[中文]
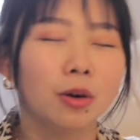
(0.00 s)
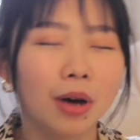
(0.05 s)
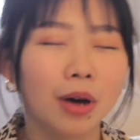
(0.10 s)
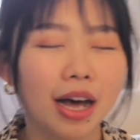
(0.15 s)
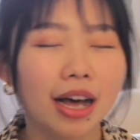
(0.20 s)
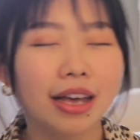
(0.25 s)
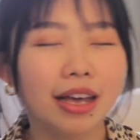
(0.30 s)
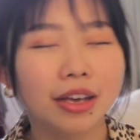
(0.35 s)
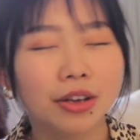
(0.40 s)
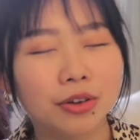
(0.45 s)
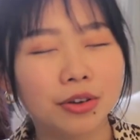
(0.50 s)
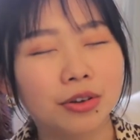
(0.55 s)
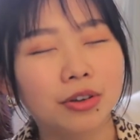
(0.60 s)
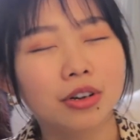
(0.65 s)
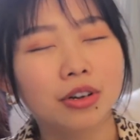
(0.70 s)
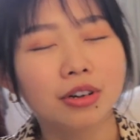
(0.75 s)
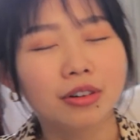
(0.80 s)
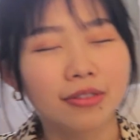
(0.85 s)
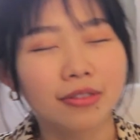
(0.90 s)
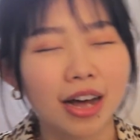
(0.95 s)
Wa
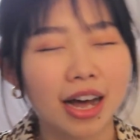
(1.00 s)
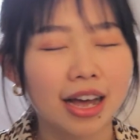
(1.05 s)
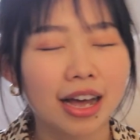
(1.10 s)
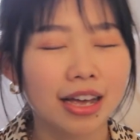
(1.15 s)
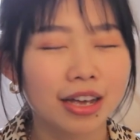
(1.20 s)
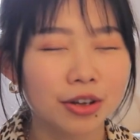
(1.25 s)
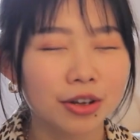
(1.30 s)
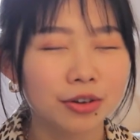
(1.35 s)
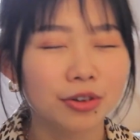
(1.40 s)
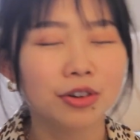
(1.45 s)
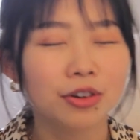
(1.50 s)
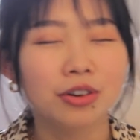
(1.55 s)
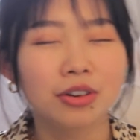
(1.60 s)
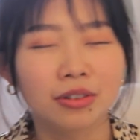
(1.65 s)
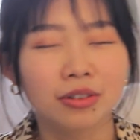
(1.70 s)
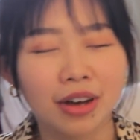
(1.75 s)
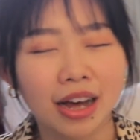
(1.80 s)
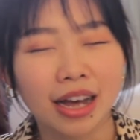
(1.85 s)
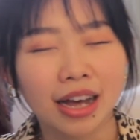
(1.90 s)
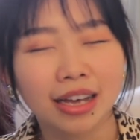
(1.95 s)
guru, wa
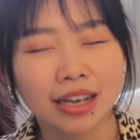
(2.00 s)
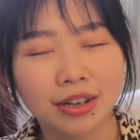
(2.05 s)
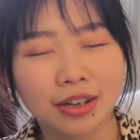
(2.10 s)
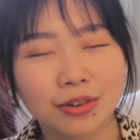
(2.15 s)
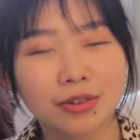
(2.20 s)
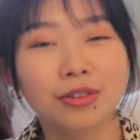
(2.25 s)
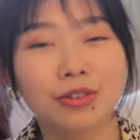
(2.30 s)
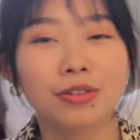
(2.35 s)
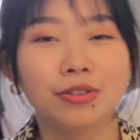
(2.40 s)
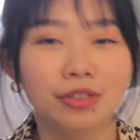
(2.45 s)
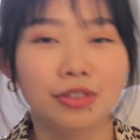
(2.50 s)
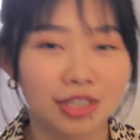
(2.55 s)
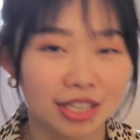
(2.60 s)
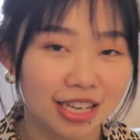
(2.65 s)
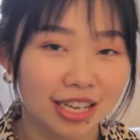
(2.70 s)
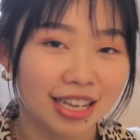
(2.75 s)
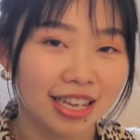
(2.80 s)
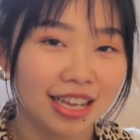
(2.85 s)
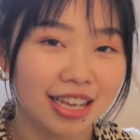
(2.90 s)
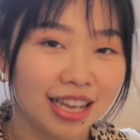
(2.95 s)
guru, wa guru
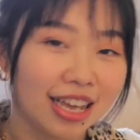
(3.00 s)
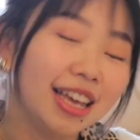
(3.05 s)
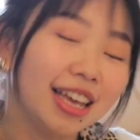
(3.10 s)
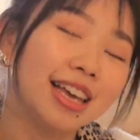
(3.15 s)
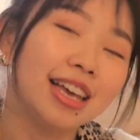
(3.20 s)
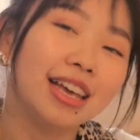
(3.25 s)
j e